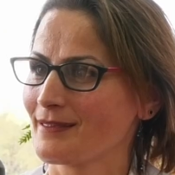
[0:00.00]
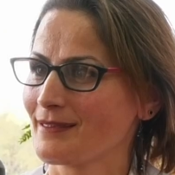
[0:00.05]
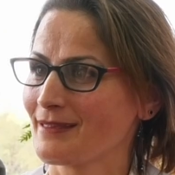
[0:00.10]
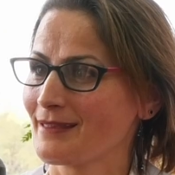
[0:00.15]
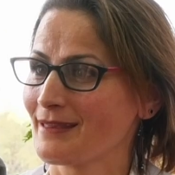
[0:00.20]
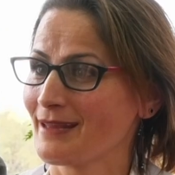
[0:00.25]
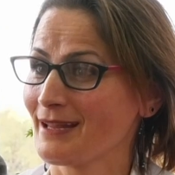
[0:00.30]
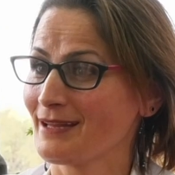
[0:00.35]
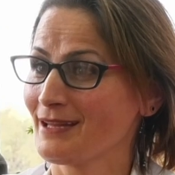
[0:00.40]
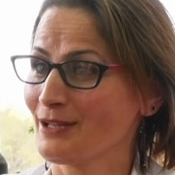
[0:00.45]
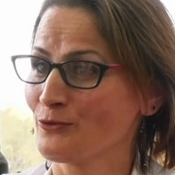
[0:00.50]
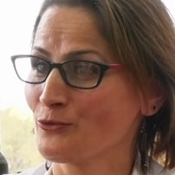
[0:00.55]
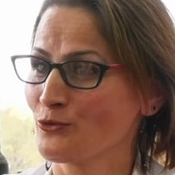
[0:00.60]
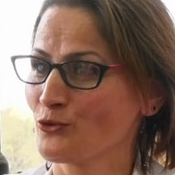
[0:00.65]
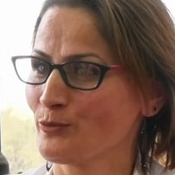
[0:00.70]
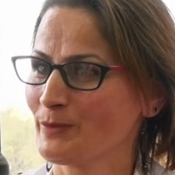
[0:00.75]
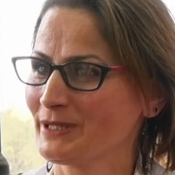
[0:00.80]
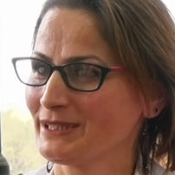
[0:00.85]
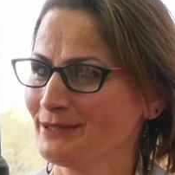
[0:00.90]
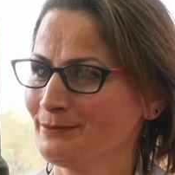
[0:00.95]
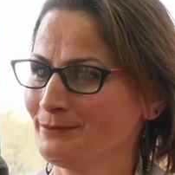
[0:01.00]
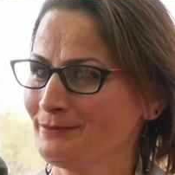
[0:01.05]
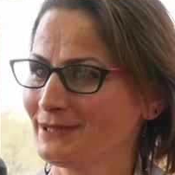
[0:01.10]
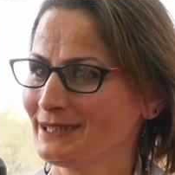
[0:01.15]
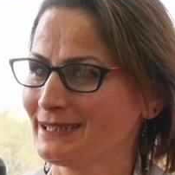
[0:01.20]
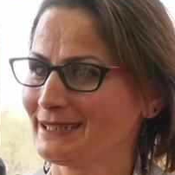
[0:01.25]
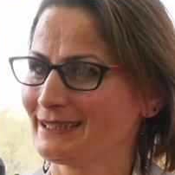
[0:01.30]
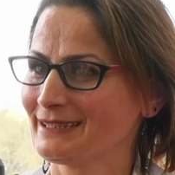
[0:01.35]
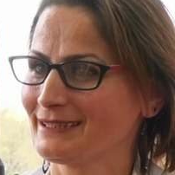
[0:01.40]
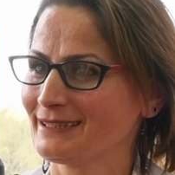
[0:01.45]
Neden okumadım?
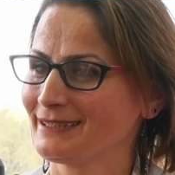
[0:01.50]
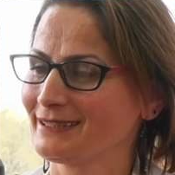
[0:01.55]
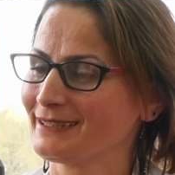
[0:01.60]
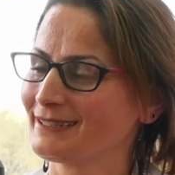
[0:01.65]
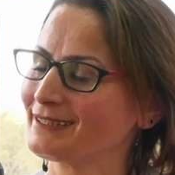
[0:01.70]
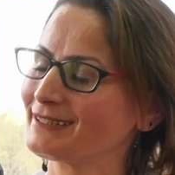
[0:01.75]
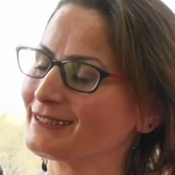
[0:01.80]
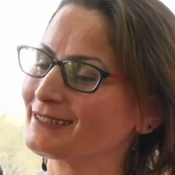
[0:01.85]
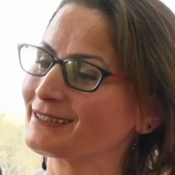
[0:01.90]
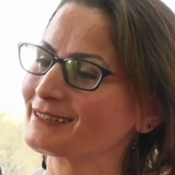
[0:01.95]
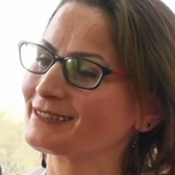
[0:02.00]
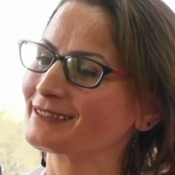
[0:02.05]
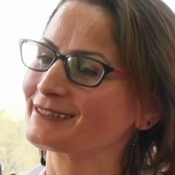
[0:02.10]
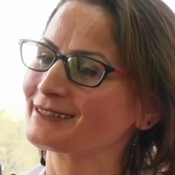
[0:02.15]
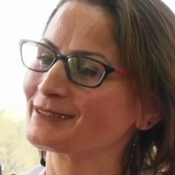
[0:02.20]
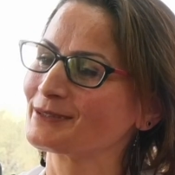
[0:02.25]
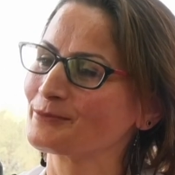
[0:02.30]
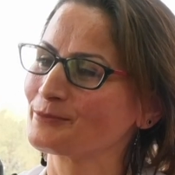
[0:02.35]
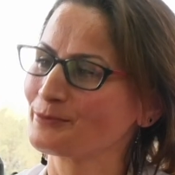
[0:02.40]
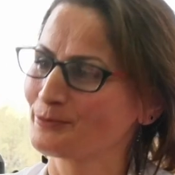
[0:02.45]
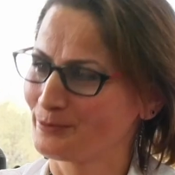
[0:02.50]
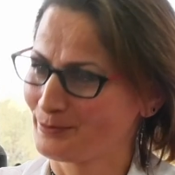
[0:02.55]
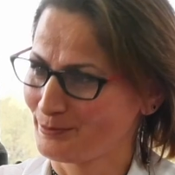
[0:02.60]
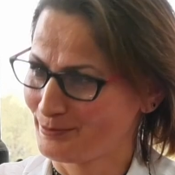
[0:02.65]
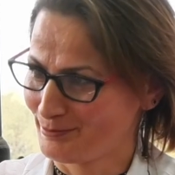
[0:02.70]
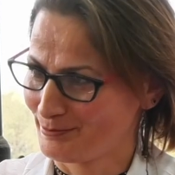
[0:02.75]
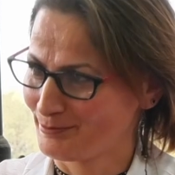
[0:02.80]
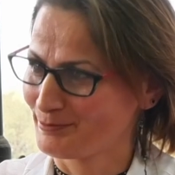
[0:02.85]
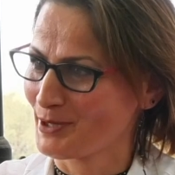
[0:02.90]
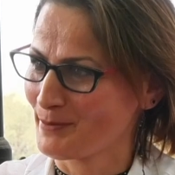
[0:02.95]
Ee,
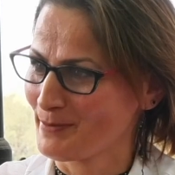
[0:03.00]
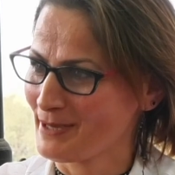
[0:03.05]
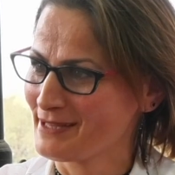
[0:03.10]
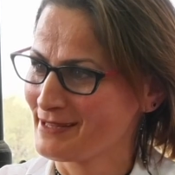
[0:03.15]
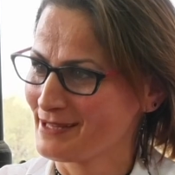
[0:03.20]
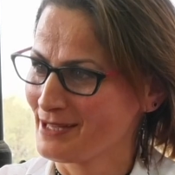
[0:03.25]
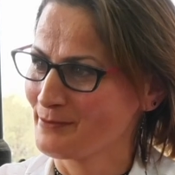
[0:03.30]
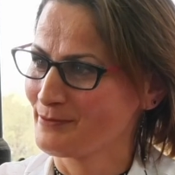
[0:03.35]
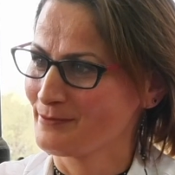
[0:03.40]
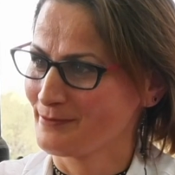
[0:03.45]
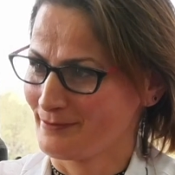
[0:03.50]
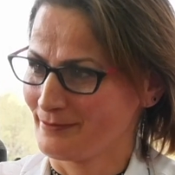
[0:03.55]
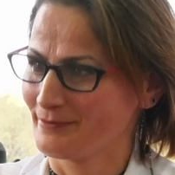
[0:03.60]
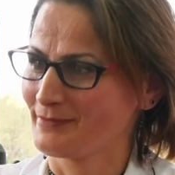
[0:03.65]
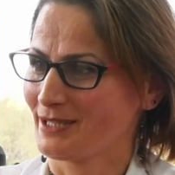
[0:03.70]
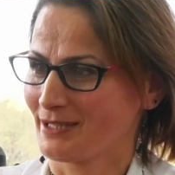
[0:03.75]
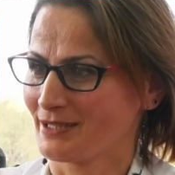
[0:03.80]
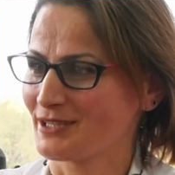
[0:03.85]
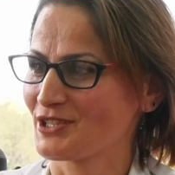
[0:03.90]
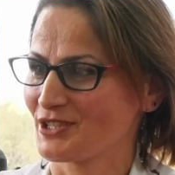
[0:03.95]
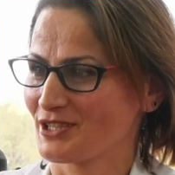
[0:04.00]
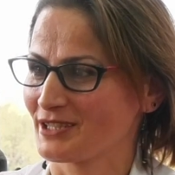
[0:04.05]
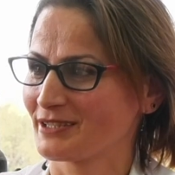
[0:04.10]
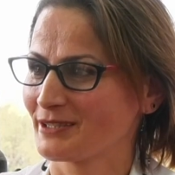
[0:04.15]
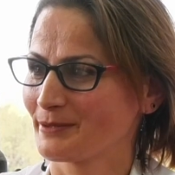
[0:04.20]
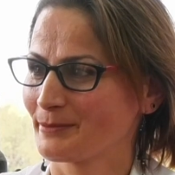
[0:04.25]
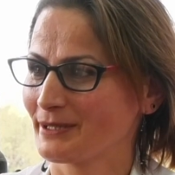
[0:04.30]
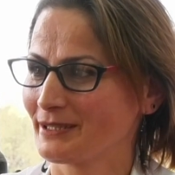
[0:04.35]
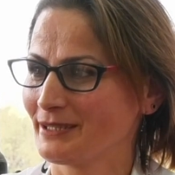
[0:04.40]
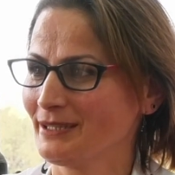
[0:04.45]
babaannem
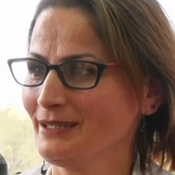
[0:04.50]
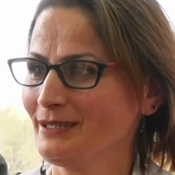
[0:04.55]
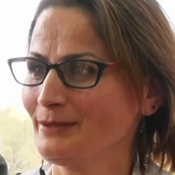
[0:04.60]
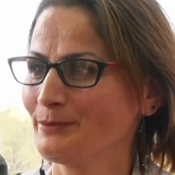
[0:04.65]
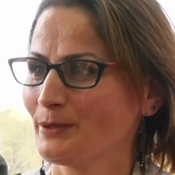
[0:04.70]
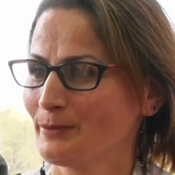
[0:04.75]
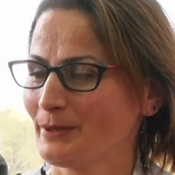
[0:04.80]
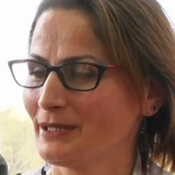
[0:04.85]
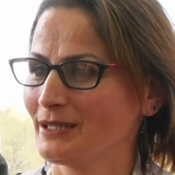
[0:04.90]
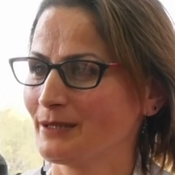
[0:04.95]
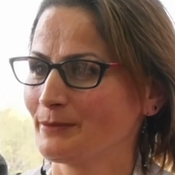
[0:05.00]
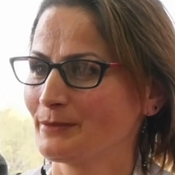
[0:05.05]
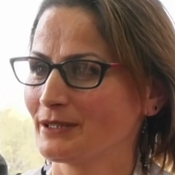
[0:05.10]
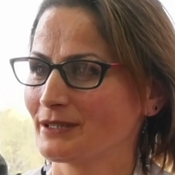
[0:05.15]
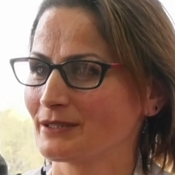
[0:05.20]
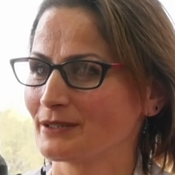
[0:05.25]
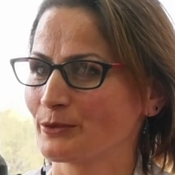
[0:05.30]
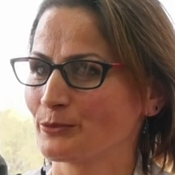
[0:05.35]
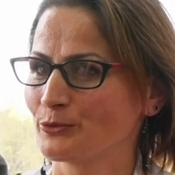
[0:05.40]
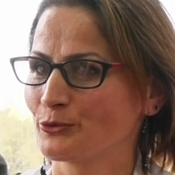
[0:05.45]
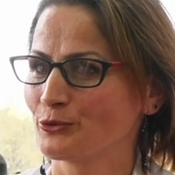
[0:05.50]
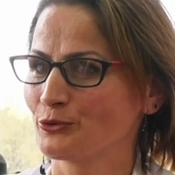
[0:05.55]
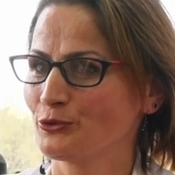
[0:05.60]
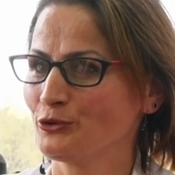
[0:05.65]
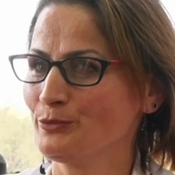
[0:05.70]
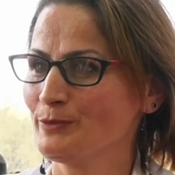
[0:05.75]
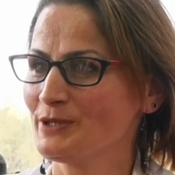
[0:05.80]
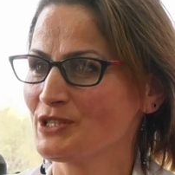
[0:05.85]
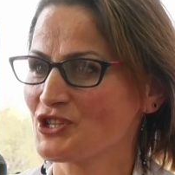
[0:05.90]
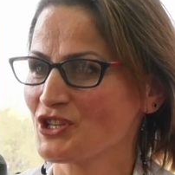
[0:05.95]
yetiştirdi beni. Babaannemin yanında
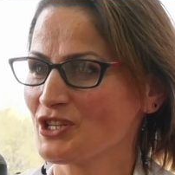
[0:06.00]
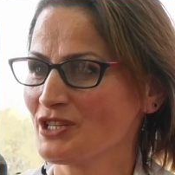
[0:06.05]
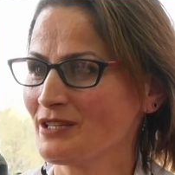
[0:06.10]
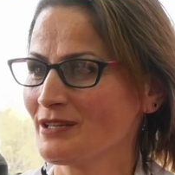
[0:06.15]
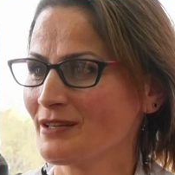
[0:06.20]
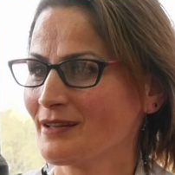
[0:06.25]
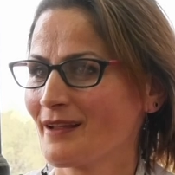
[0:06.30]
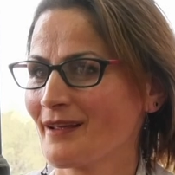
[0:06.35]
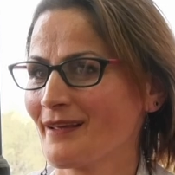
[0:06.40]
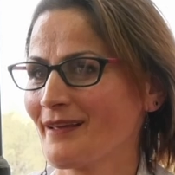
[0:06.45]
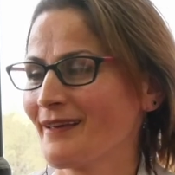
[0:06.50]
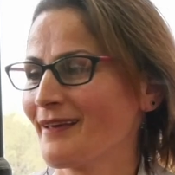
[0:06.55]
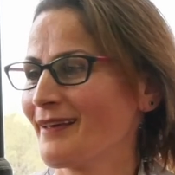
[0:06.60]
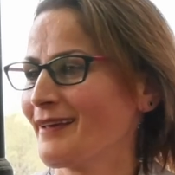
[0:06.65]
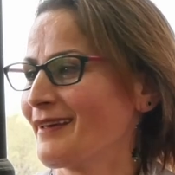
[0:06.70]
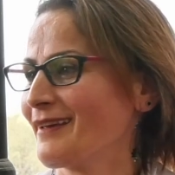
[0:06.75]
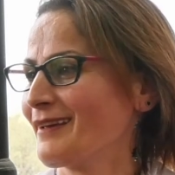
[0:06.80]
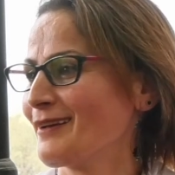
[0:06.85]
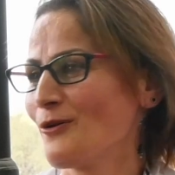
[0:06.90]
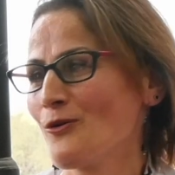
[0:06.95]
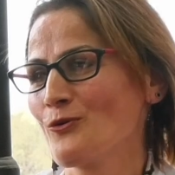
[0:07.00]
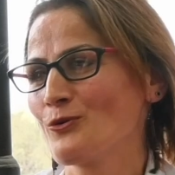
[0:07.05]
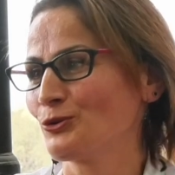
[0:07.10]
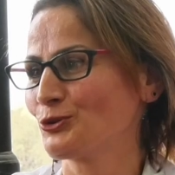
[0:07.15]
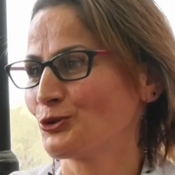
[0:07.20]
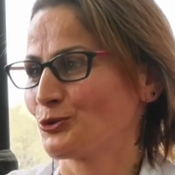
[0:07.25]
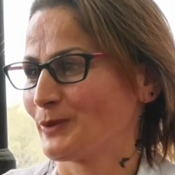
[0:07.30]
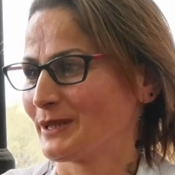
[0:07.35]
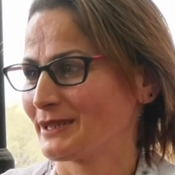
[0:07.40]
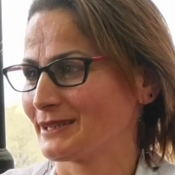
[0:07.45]
büyüdüğüm için
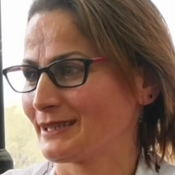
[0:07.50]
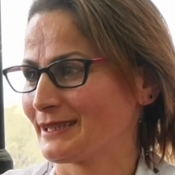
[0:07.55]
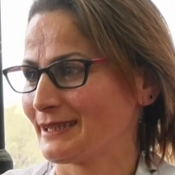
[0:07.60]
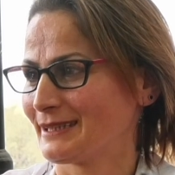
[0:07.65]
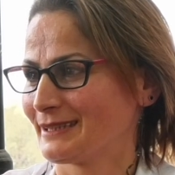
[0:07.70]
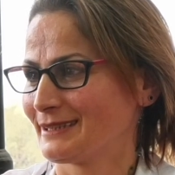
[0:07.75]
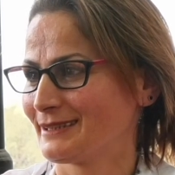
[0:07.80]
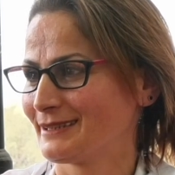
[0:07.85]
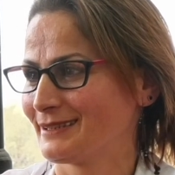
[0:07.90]
okutmadı.